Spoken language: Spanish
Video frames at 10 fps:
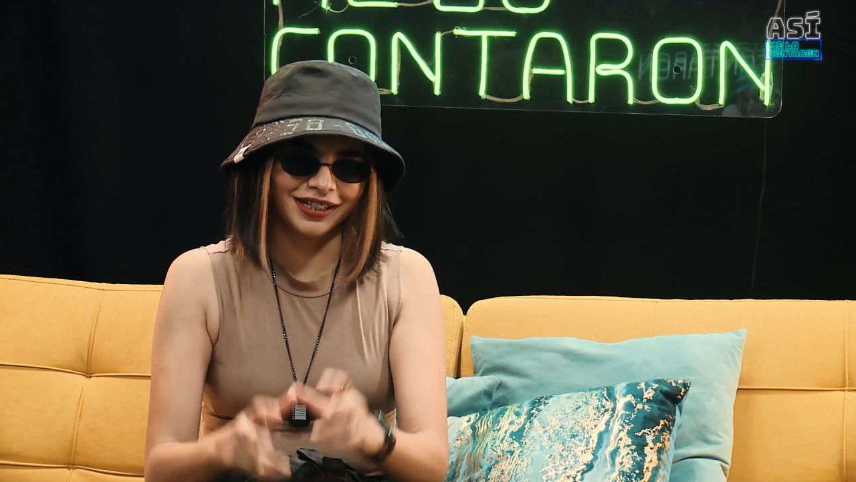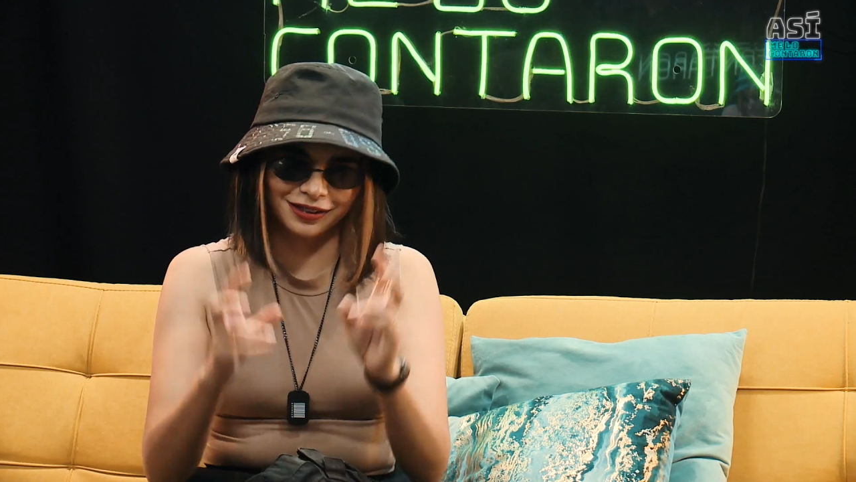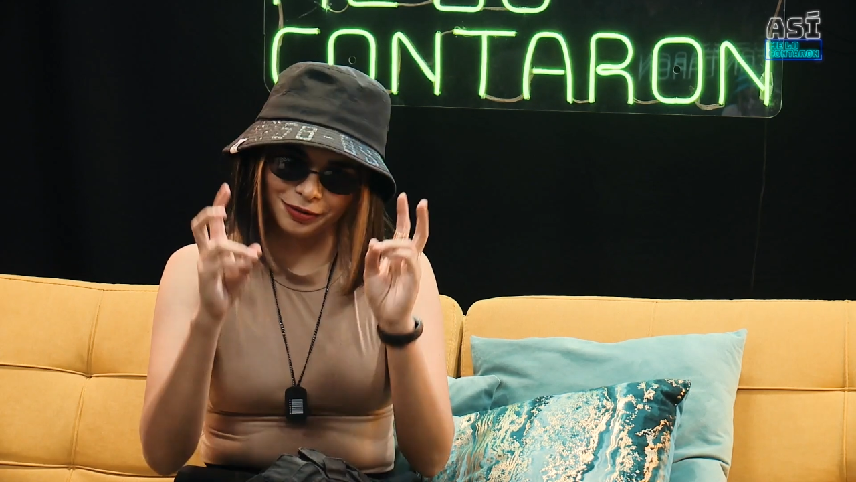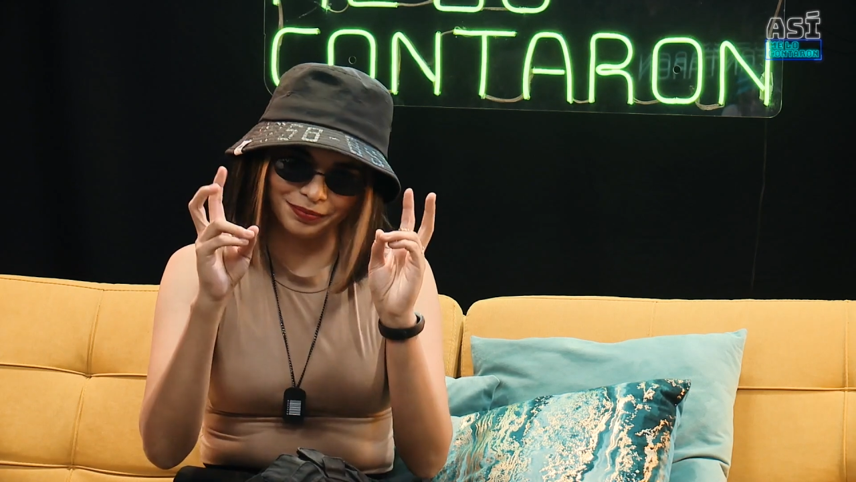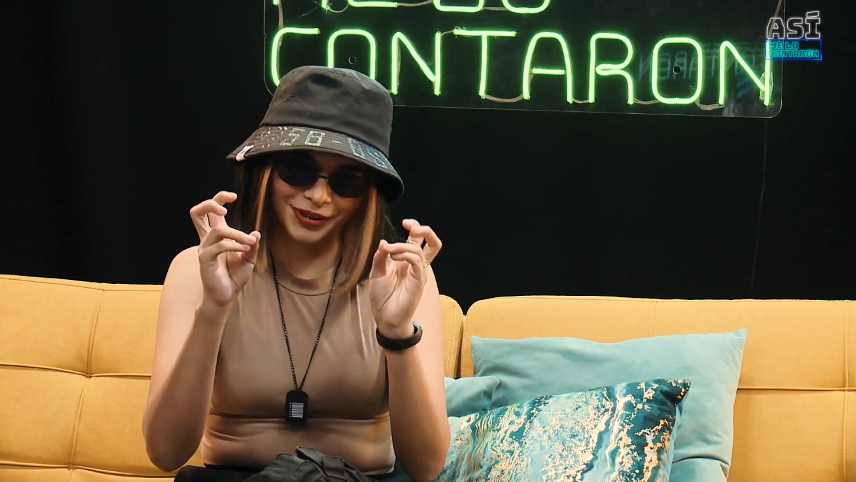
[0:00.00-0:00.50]

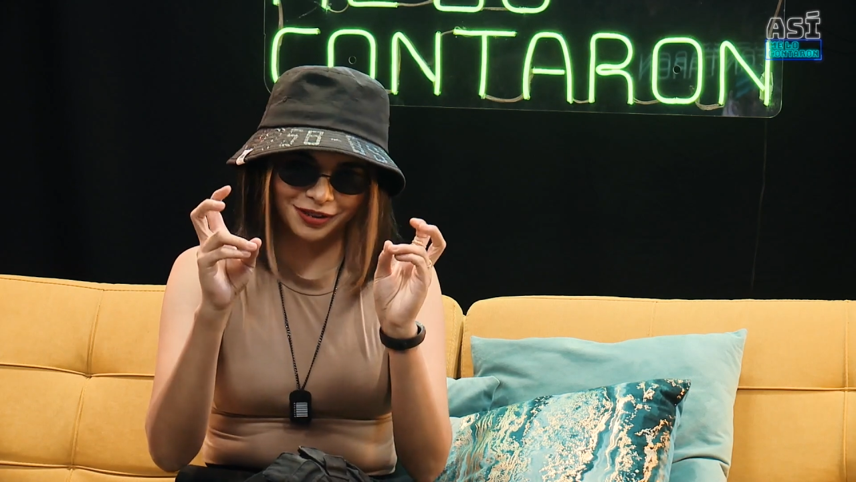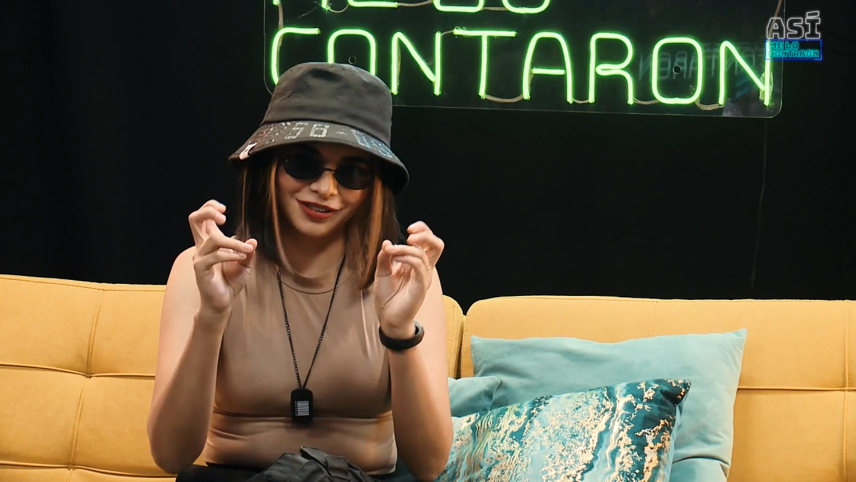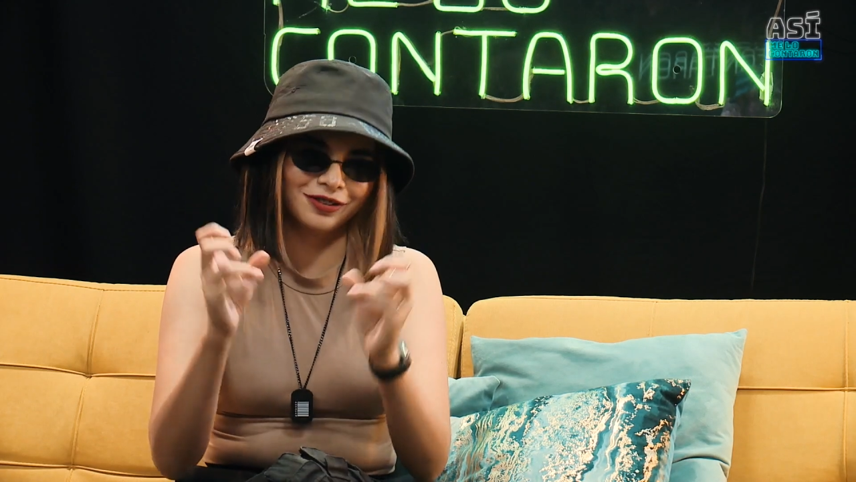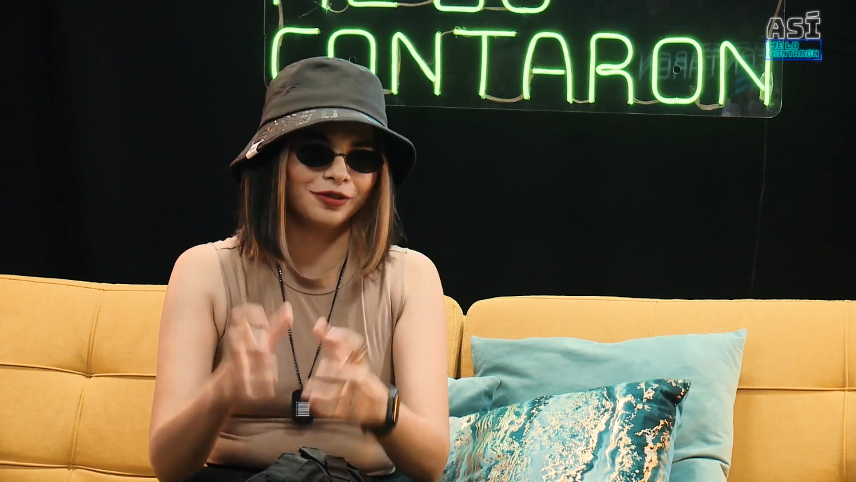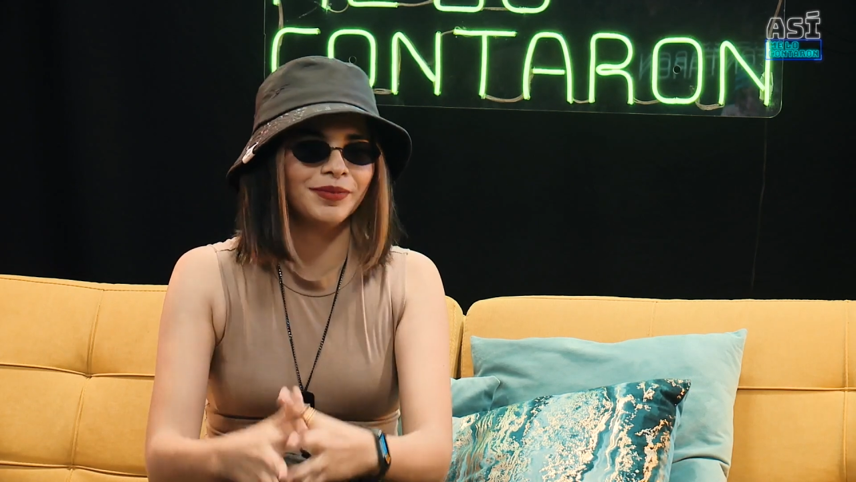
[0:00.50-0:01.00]
son
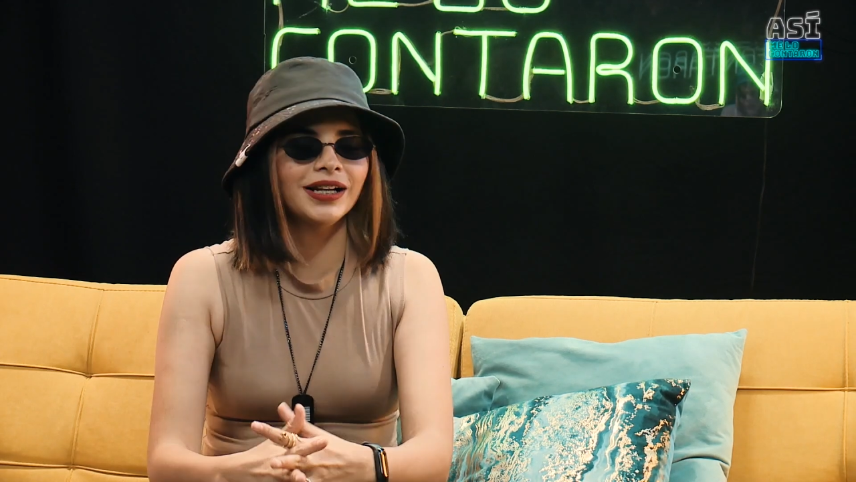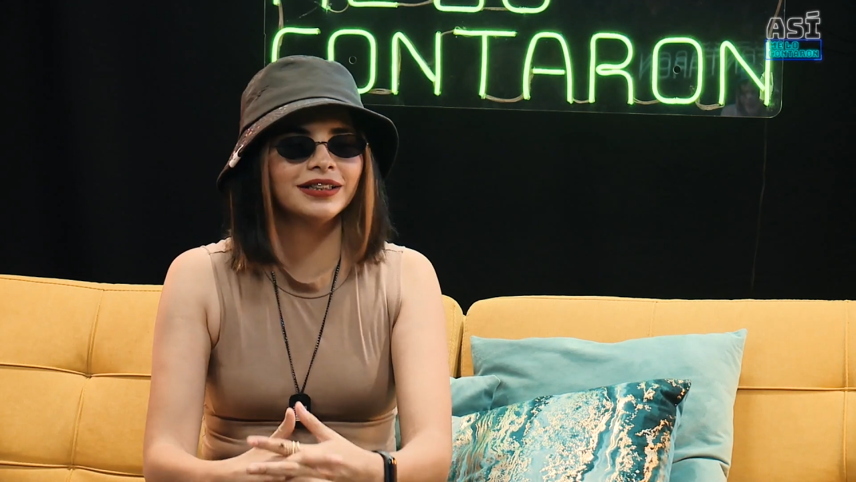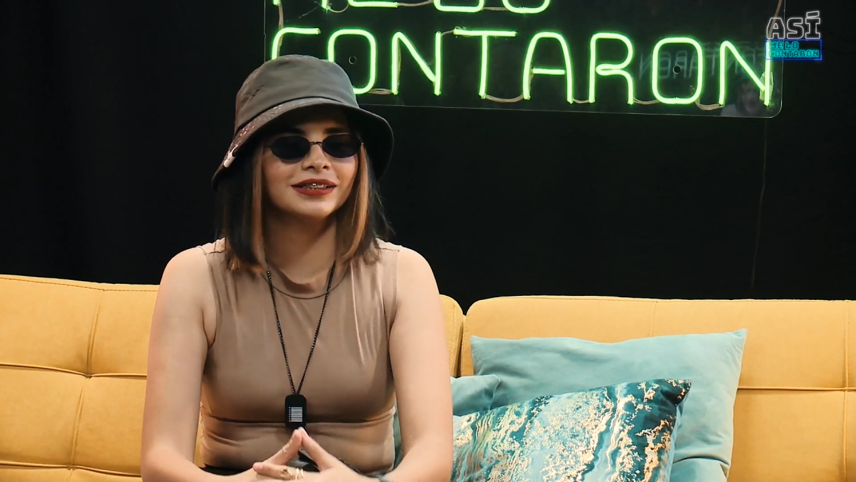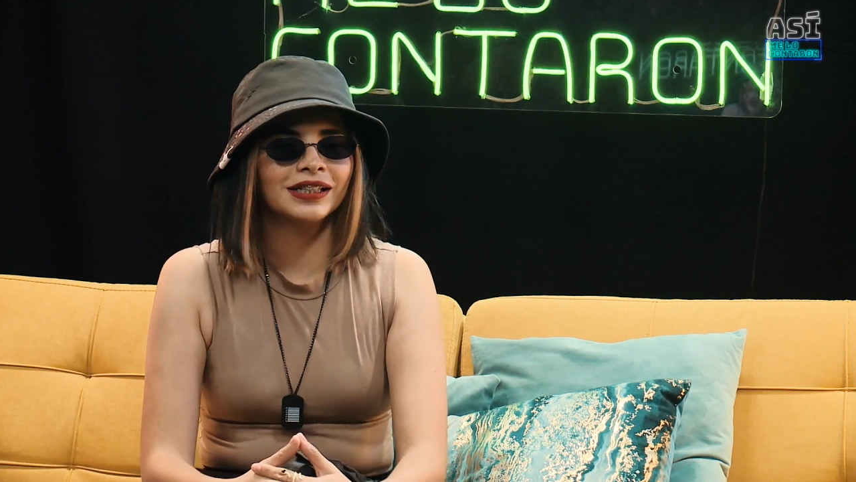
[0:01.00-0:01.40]
personas normales,